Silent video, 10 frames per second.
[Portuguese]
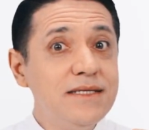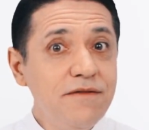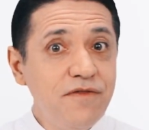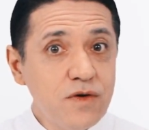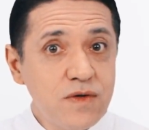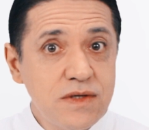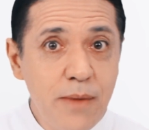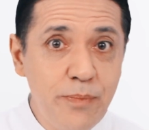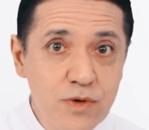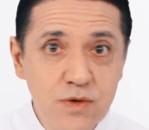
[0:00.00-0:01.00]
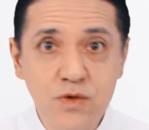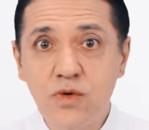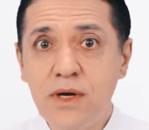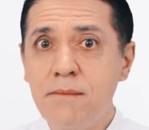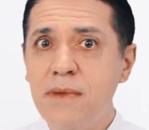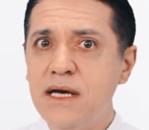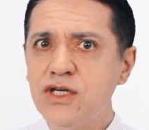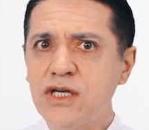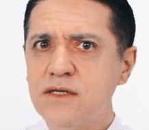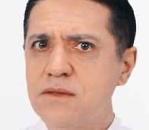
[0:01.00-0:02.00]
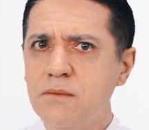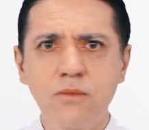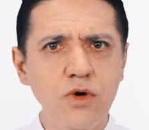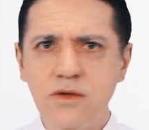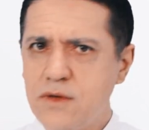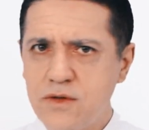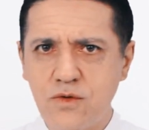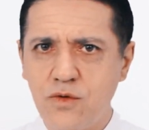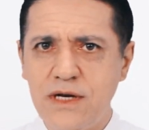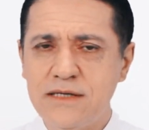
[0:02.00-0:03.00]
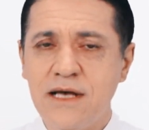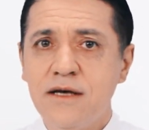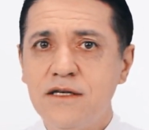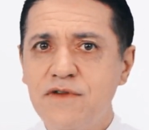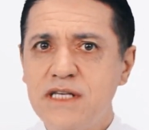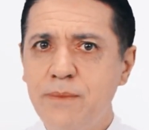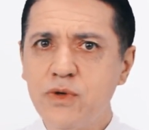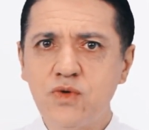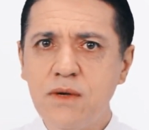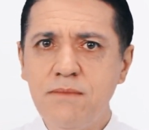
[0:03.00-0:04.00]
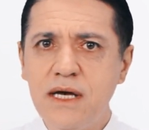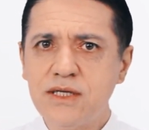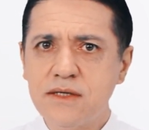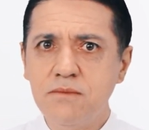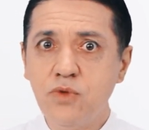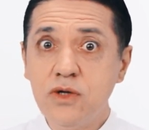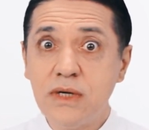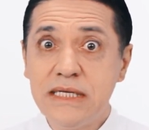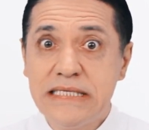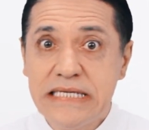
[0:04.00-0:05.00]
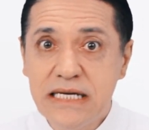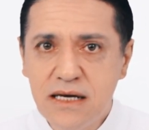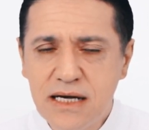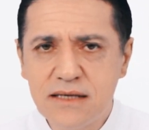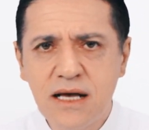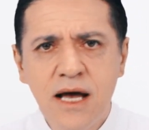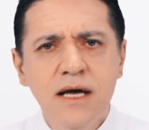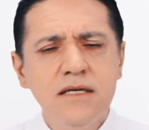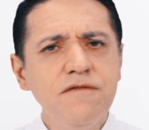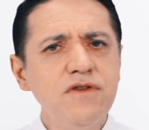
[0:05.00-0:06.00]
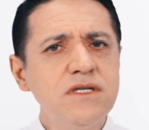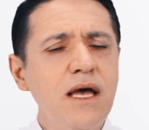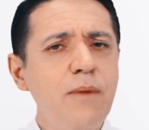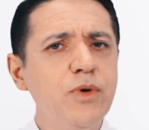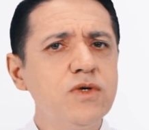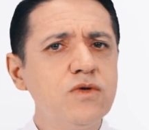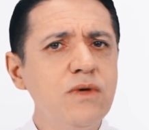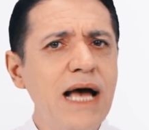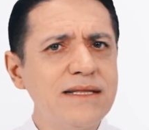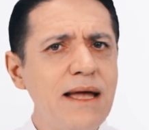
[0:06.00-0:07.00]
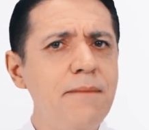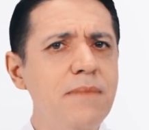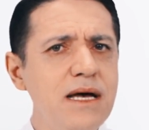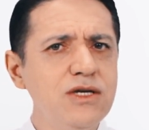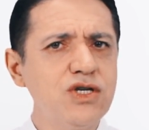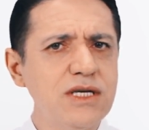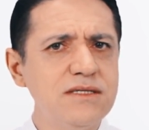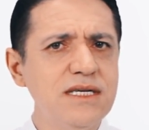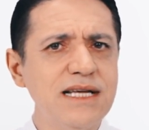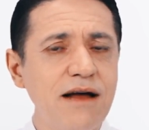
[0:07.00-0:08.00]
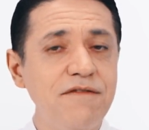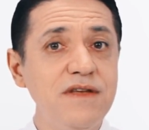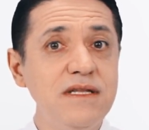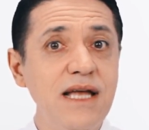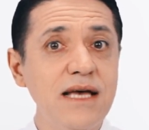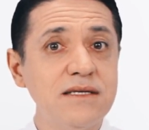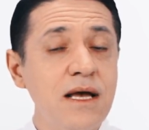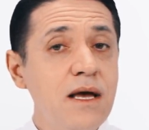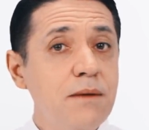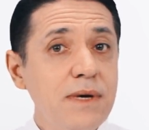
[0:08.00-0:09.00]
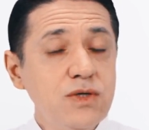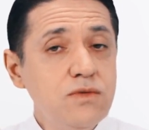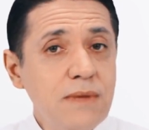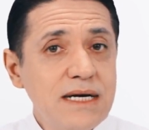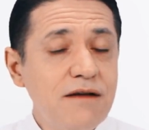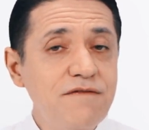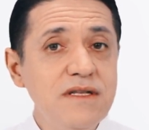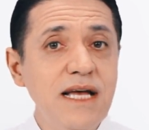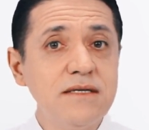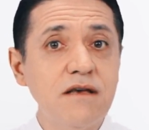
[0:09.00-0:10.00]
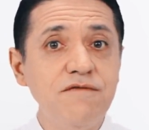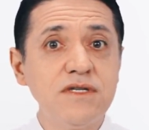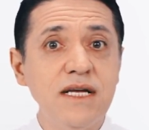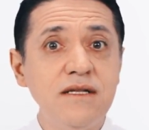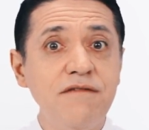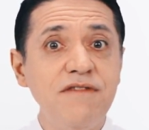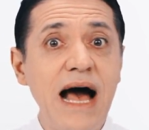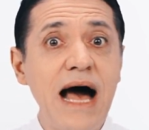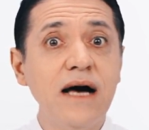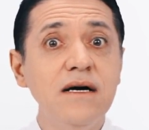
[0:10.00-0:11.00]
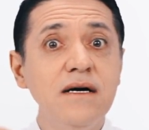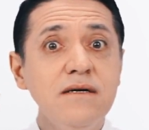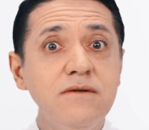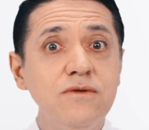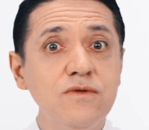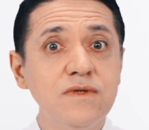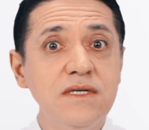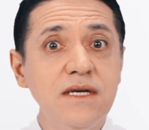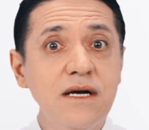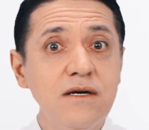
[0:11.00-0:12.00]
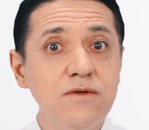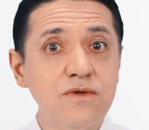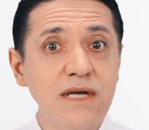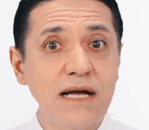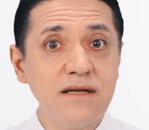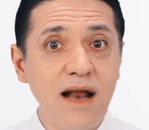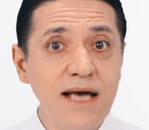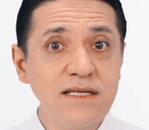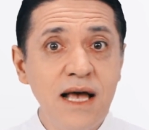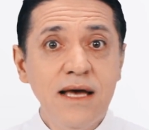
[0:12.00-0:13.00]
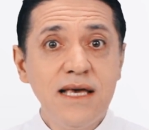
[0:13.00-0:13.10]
Se você possui manchas muito escuras, se você possui manchas muito antigas, se você possui até manchas de gravidez, mas de uma gravidez que você teve há anos e anos atrás